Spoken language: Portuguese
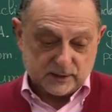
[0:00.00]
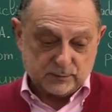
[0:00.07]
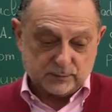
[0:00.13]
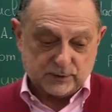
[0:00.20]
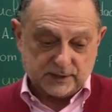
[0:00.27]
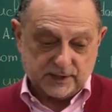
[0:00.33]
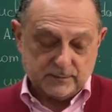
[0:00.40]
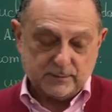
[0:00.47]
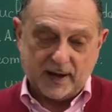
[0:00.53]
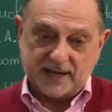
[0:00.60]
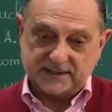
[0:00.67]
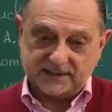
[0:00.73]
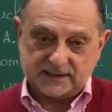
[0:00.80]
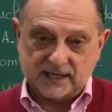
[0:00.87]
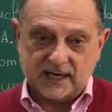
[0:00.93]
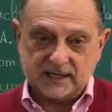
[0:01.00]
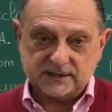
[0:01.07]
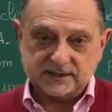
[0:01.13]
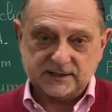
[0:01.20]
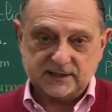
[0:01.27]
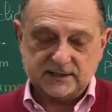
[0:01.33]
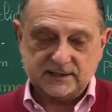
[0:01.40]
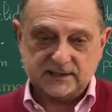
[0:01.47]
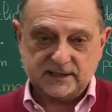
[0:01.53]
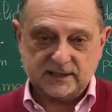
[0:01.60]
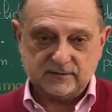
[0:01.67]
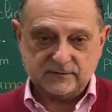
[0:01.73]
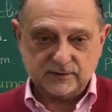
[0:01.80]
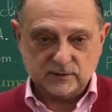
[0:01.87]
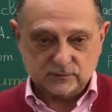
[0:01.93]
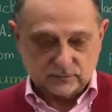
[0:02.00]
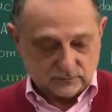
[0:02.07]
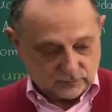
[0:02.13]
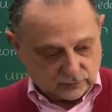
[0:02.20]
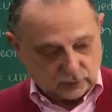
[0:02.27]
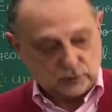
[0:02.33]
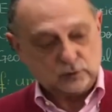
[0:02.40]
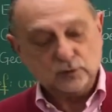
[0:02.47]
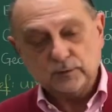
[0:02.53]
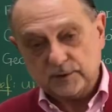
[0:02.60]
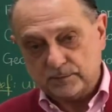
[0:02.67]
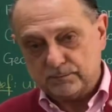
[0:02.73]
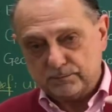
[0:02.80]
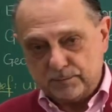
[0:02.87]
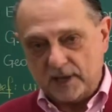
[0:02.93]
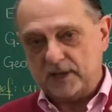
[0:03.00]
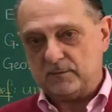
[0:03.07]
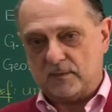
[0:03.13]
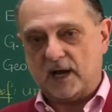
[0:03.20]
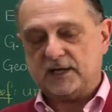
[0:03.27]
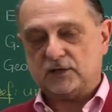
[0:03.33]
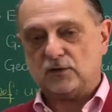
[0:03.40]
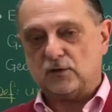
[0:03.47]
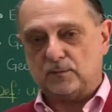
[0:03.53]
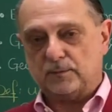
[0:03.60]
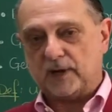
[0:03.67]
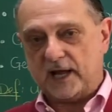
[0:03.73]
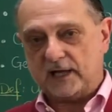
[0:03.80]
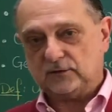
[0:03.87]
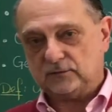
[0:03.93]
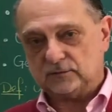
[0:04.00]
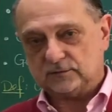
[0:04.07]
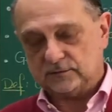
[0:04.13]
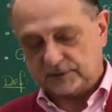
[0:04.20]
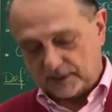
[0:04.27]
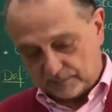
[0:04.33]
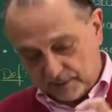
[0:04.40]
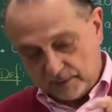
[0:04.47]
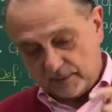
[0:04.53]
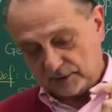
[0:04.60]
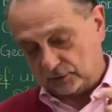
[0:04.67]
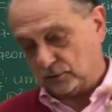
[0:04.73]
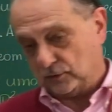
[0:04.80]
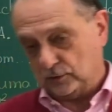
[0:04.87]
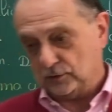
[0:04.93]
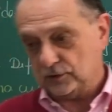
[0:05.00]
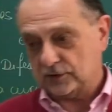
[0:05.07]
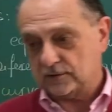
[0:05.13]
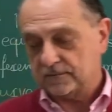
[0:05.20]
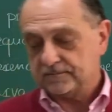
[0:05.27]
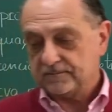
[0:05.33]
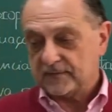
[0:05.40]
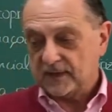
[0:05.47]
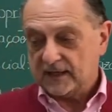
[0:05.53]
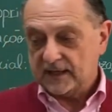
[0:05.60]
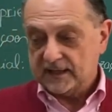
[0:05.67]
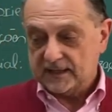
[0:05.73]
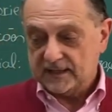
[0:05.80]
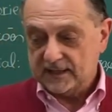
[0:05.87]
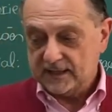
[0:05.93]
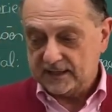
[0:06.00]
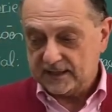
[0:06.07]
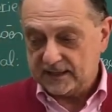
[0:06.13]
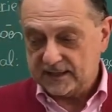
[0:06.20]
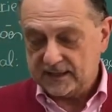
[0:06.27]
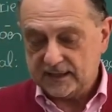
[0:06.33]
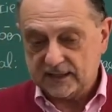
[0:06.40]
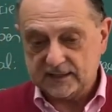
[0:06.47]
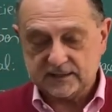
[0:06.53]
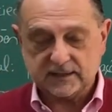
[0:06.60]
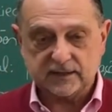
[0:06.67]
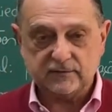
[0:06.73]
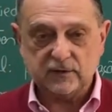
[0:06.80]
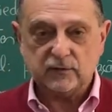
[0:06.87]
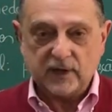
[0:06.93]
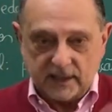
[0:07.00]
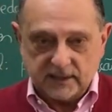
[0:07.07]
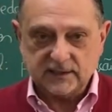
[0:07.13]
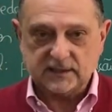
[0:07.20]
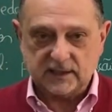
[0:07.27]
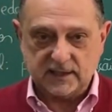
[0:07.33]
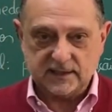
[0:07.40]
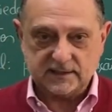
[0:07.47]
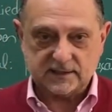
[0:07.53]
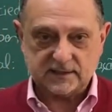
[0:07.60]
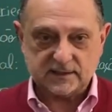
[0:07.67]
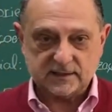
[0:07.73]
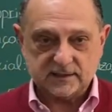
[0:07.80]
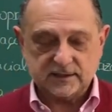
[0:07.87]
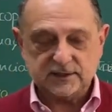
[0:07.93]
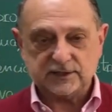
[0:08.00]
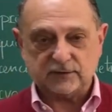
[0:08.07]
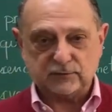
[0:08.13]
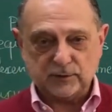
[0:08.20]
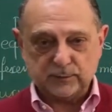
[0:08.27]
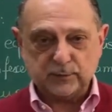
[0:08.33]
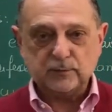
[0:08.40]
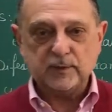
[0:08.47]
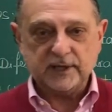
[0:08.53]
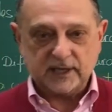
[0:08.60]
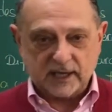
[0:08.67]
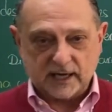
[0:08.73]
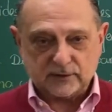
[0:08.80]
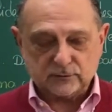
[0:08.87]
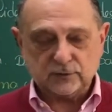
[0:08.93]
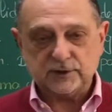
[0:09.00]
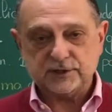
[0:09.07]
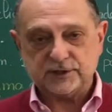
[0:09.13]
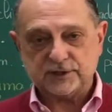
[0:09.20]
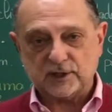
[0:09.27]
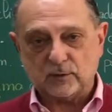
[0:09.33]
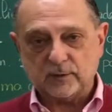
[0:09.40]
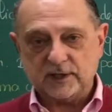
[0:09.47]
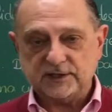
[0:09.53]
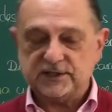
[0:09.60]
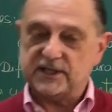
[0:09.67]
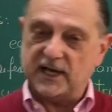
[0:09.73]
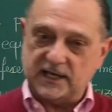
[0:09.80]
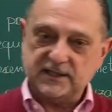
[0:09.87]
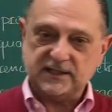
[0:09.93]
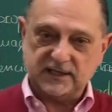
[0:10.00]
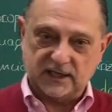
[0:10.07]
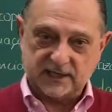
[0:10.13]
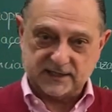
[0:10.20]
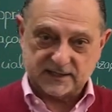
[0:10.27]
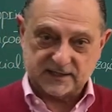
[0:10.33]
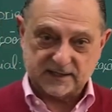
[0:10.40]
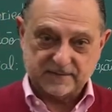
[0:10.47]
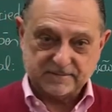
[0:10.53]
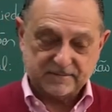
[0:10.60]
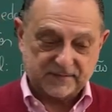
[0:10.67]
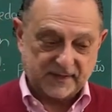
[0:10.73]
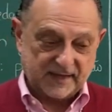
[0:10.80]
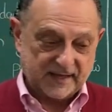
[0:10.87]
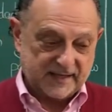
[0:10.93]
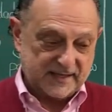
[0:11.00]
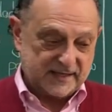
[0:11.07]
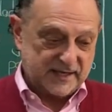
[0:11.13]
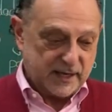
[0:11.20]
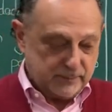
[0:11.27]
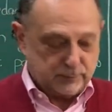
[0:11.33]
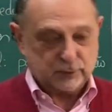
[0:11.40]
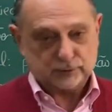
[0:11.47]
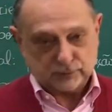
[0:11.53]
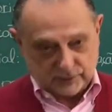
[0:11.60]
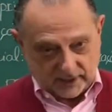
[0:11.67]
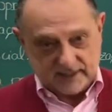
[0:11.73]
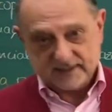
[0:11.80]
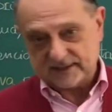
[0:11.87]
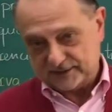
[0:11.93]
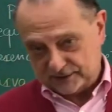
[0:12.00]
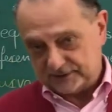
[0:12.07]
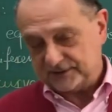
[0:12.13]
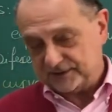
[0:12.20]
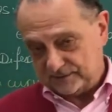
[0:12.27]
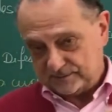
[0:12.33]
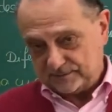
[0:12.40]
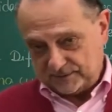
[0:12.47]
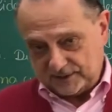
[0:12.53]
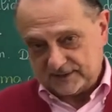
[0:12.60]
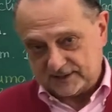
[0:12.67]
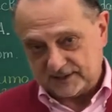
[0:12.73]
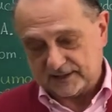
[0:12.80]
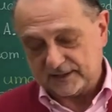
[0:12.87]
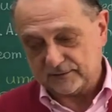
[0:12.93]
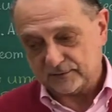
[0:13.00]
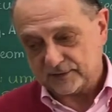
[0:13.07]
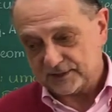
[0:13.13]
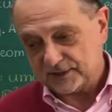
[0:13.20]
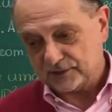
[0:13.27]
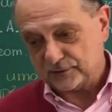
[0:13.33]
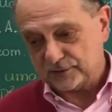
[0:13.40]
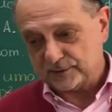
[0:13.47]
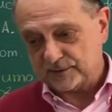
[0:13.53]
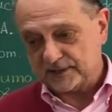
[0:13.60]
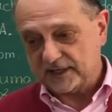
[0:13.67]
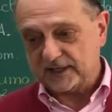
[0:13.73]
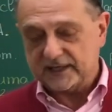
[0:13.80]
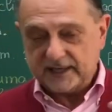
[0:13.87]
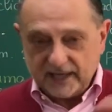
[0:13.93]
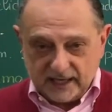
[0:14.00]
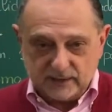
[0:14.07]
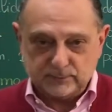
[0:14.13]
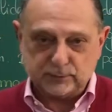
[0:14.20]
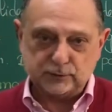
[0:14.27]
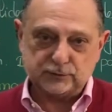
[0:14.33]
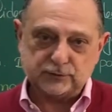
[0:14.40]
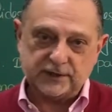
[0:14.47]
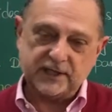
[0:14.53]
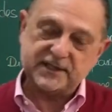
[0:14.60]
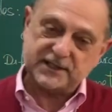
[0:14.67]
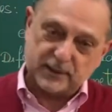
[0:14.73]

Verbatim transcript: porque mais tarde ele escreveu um volume bem mais completo, que é bem mais grosso, e que ele escreveu em inglês e já foi publicado originalmente em inglês. E em português, a gente, esse livro existe hoje, mas ele em português